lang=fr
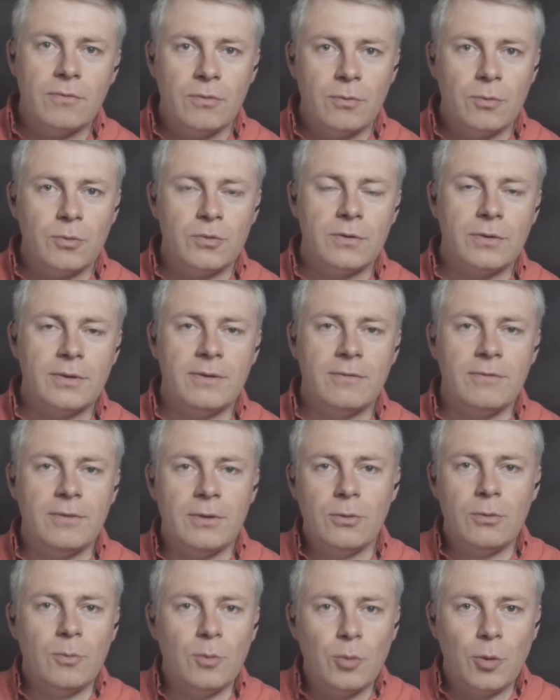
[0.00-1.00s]
vont sur des
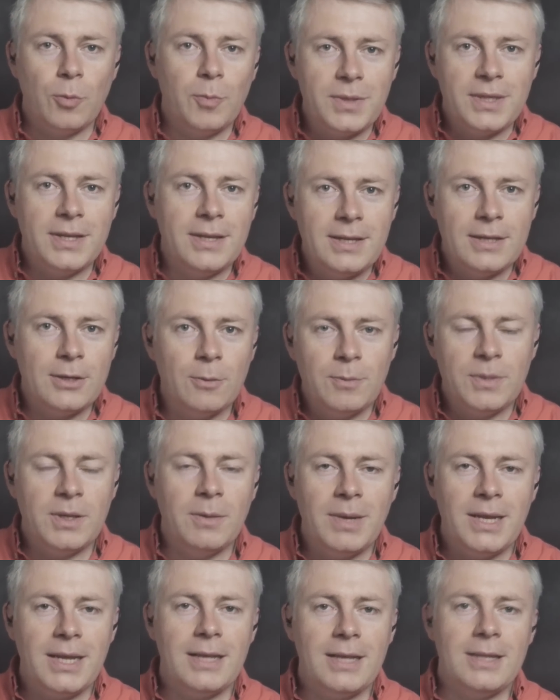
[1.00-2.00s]
vélos pour pédaler comme
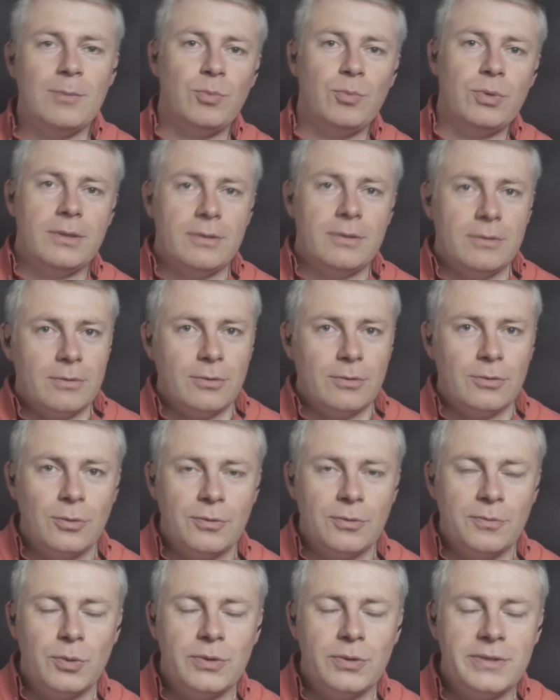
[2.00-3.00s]
des malades et puis
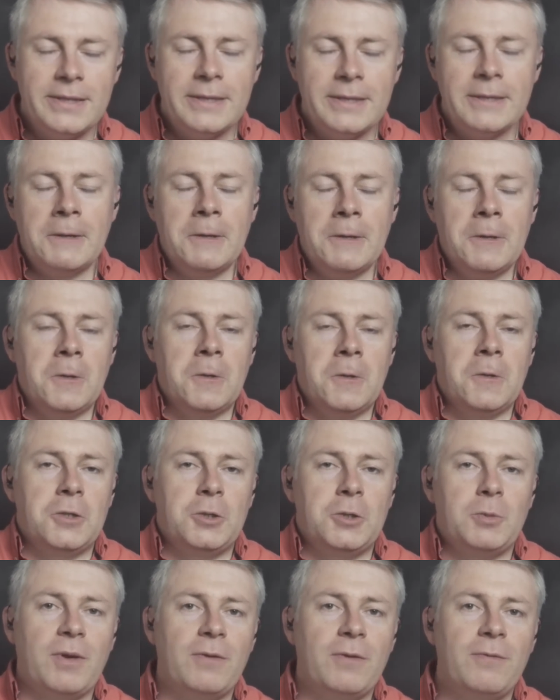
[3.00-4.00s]
retournent bosser.
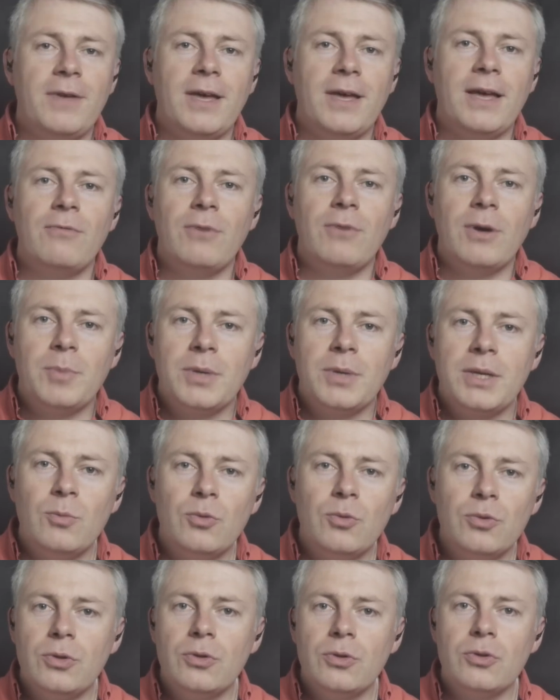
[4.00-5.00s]
Je préfère avoir pris
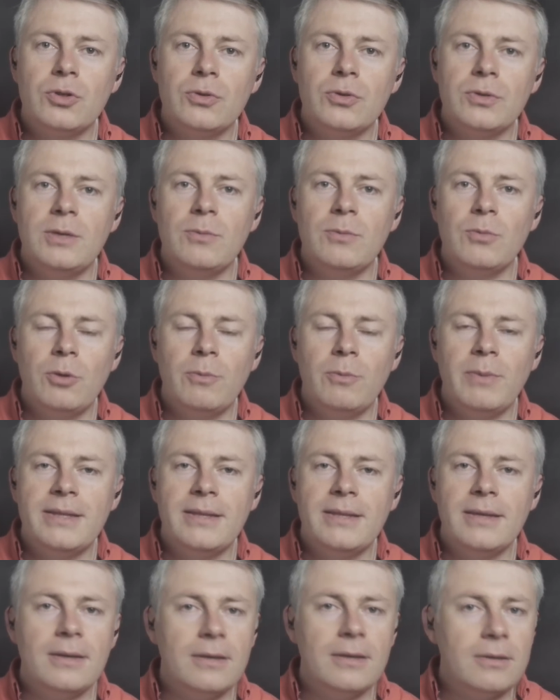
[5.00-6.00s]
mon temps gentiment le
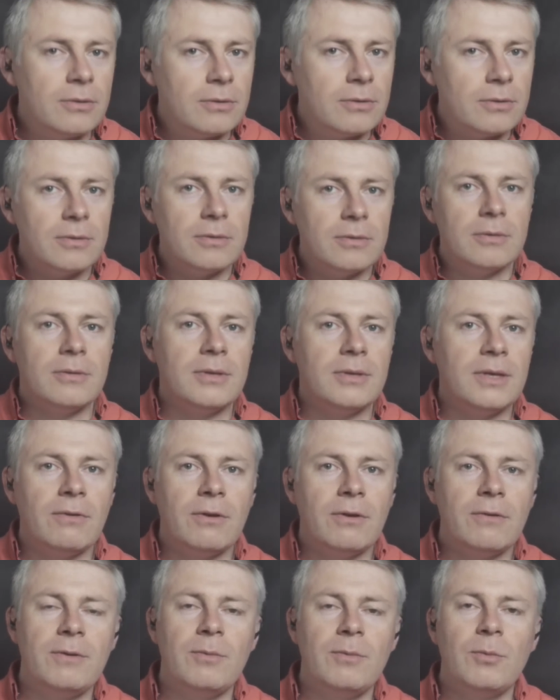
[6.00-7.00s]
matin et
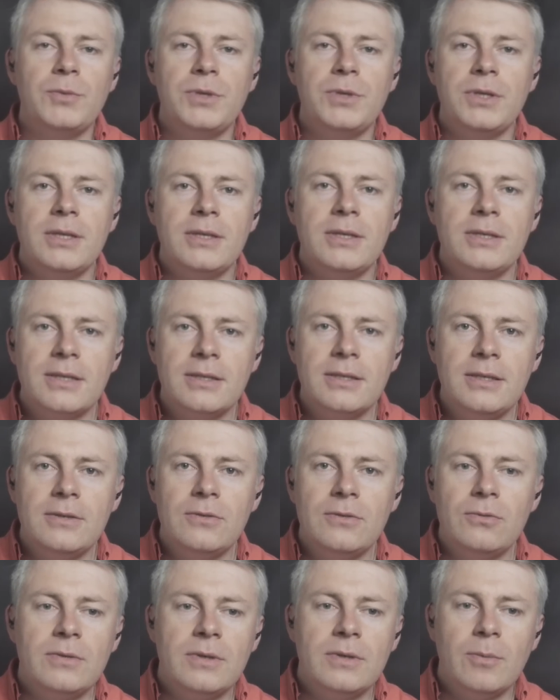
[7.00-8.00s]
avoir fait mon petit
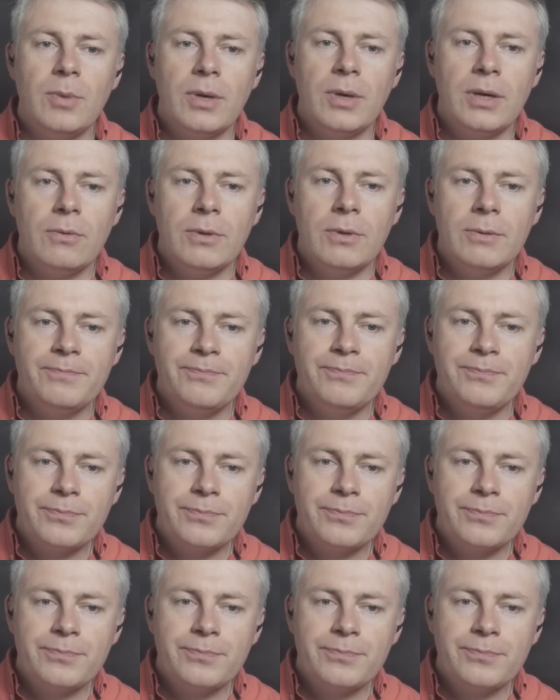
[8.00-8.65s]
exercice tout sympa. Quoi. Sans